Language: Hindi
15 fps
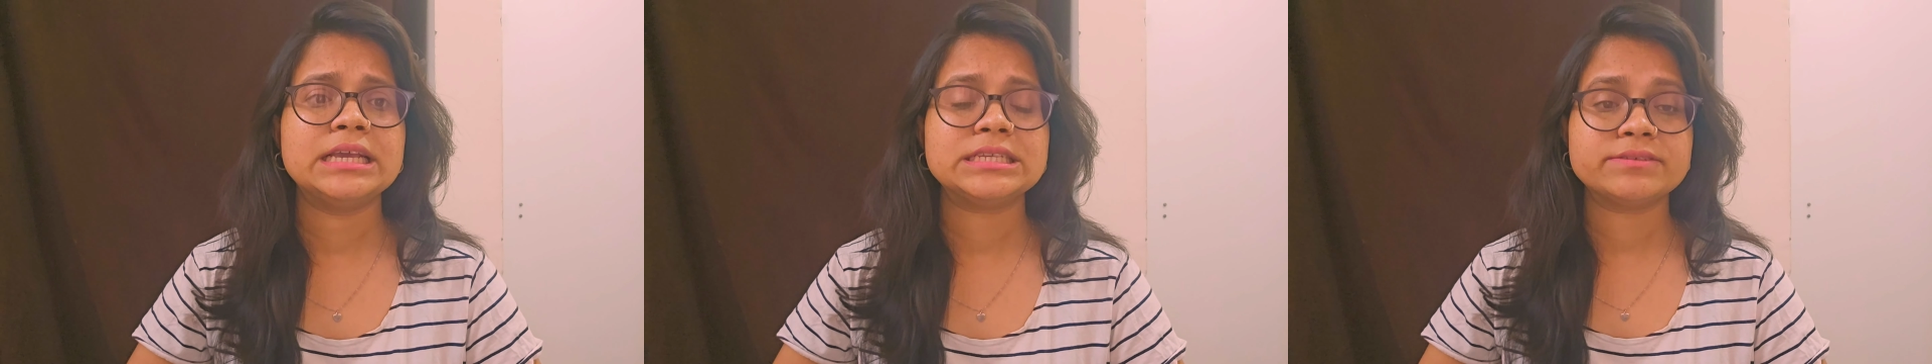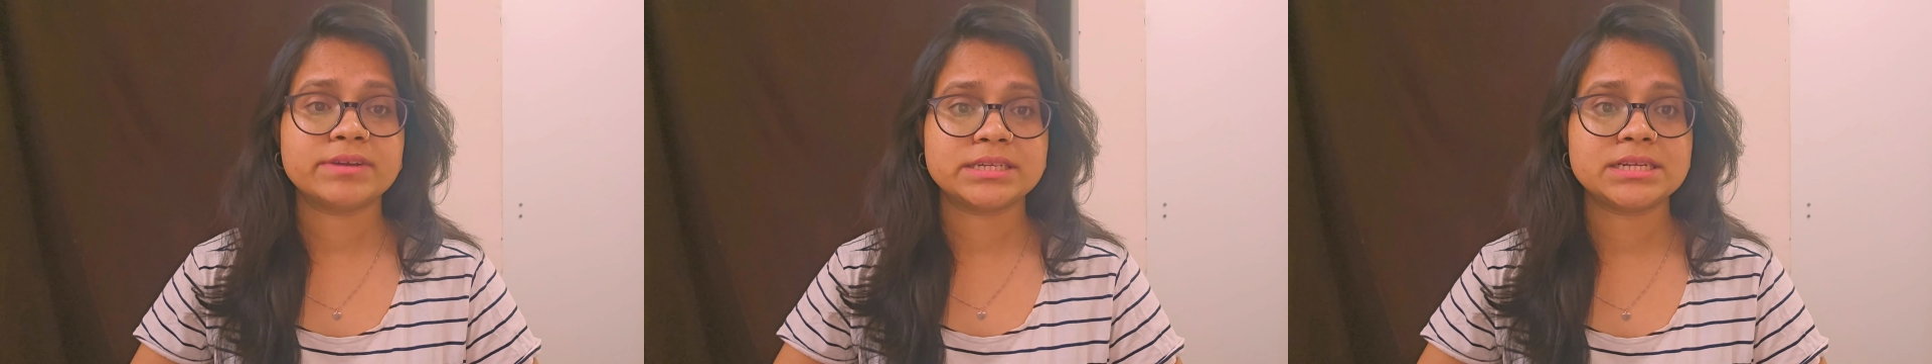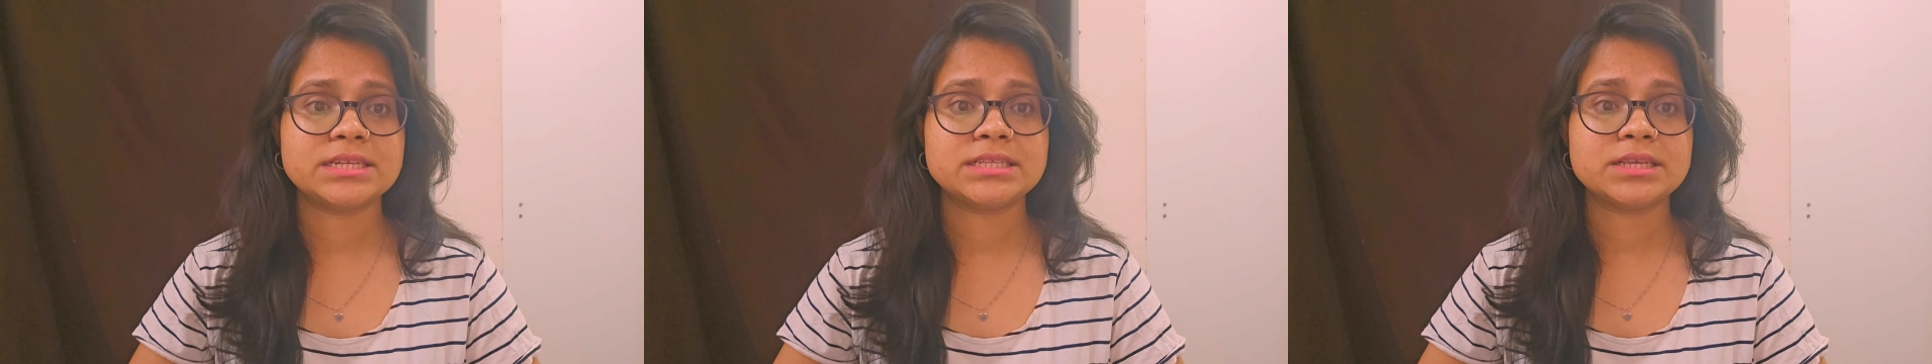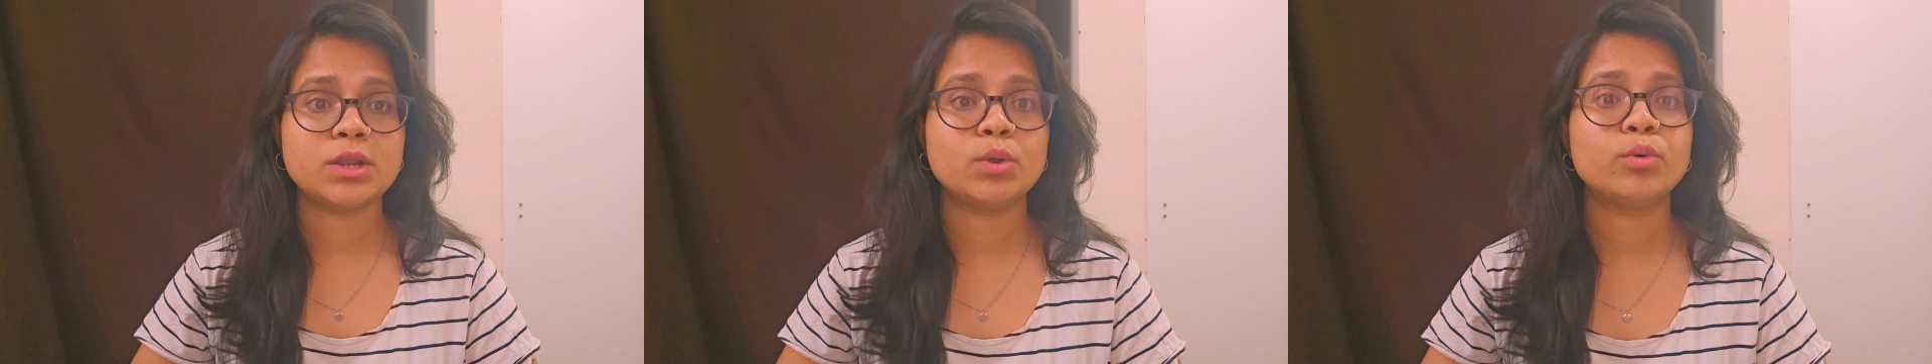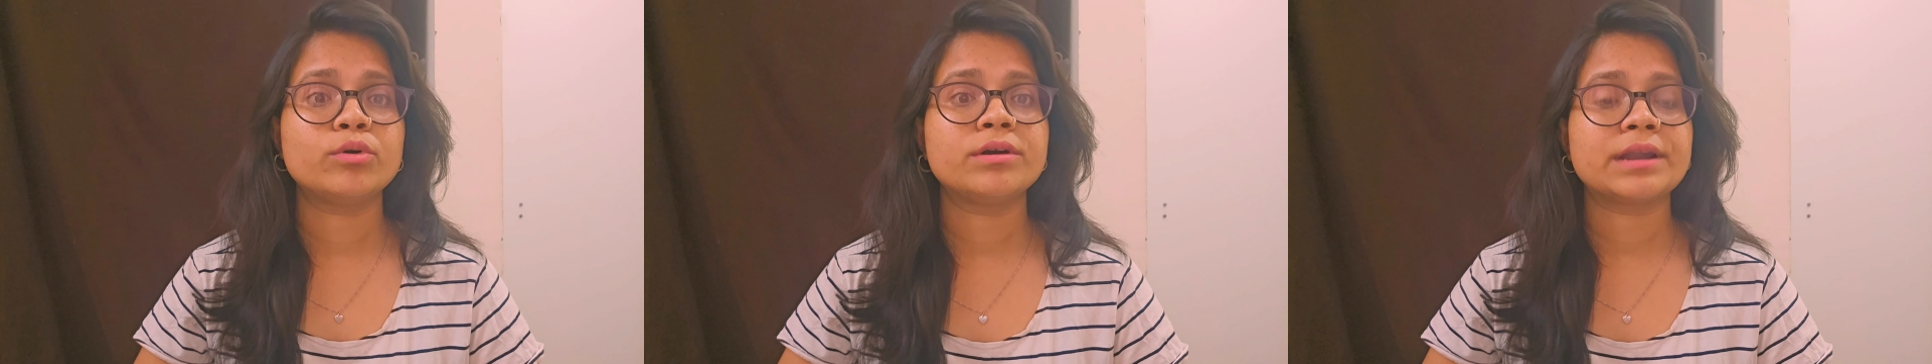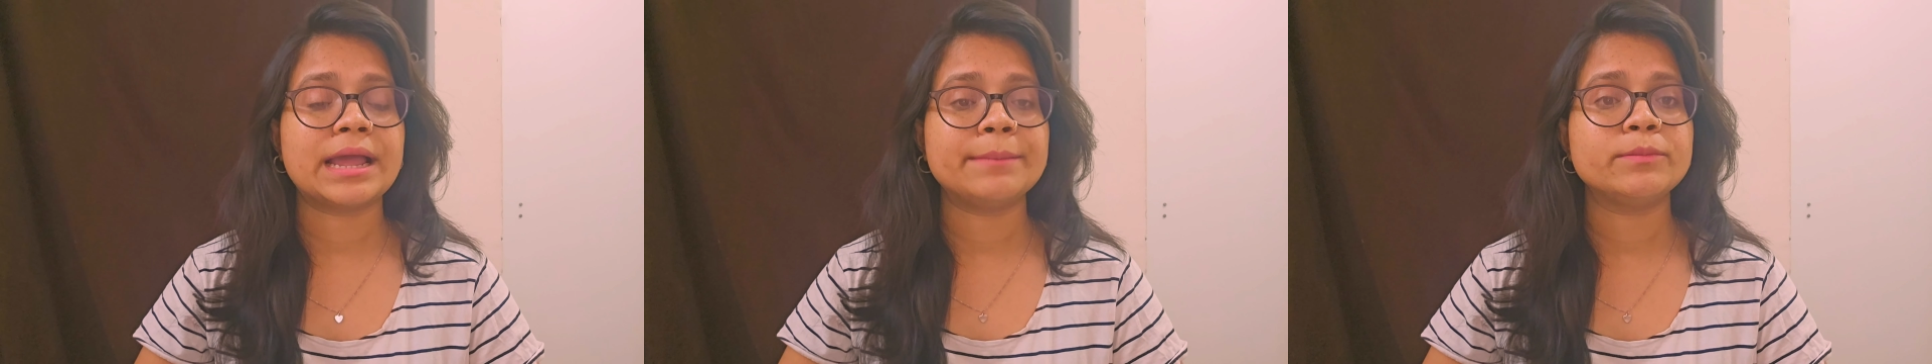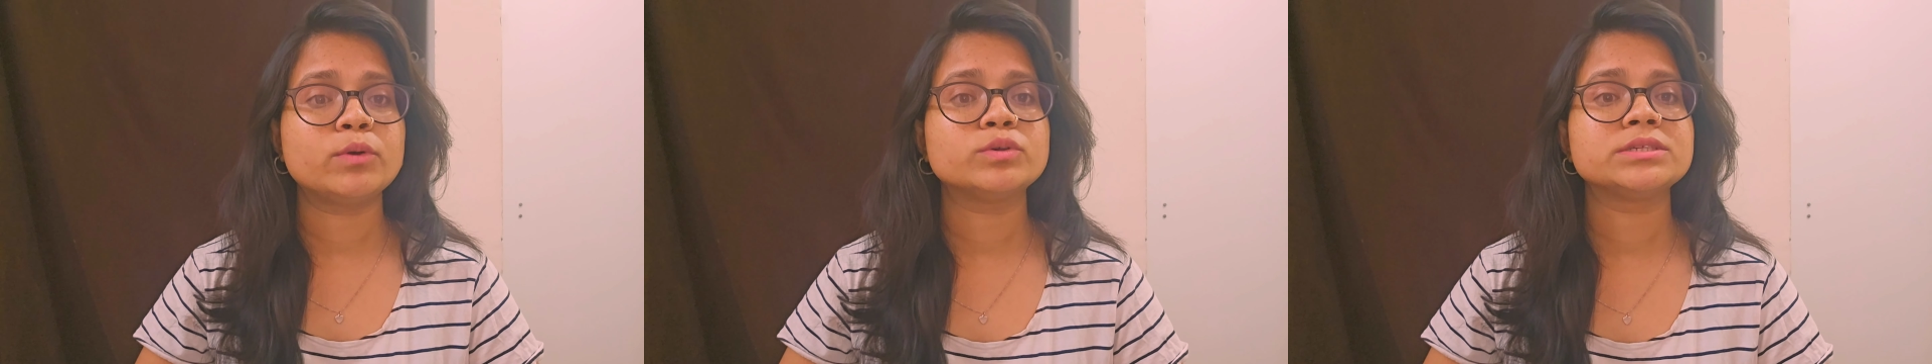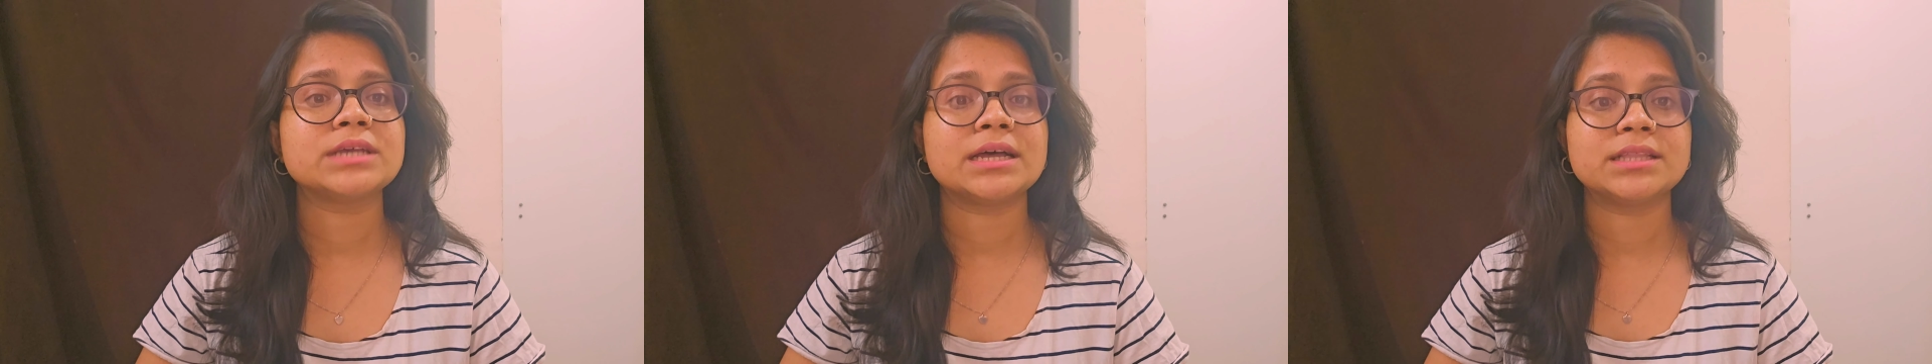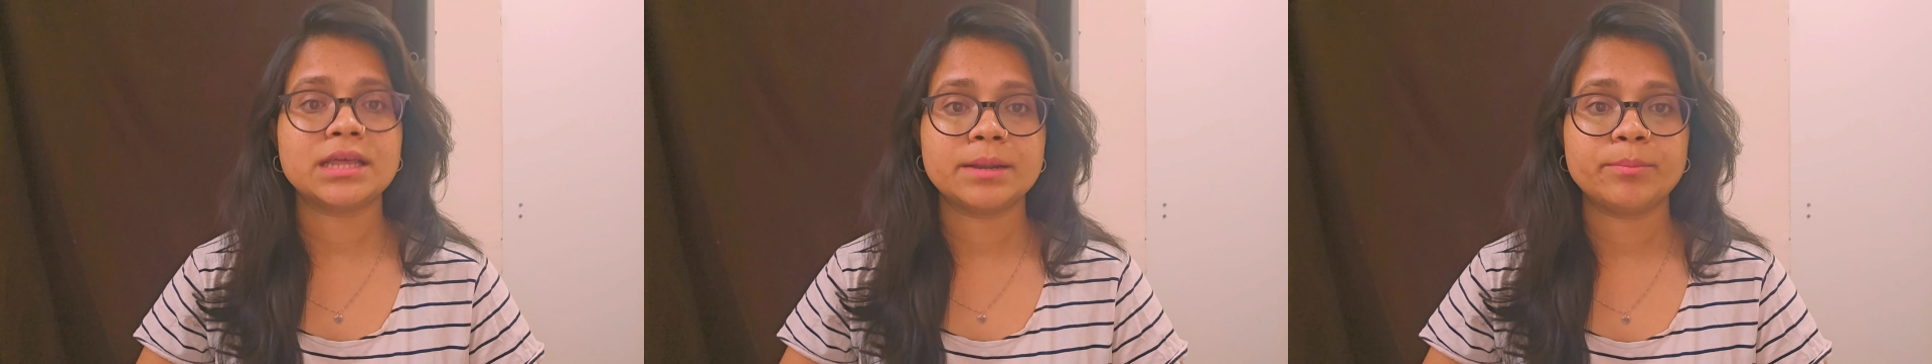इस वजह से लोग क्राइम को ज्यादा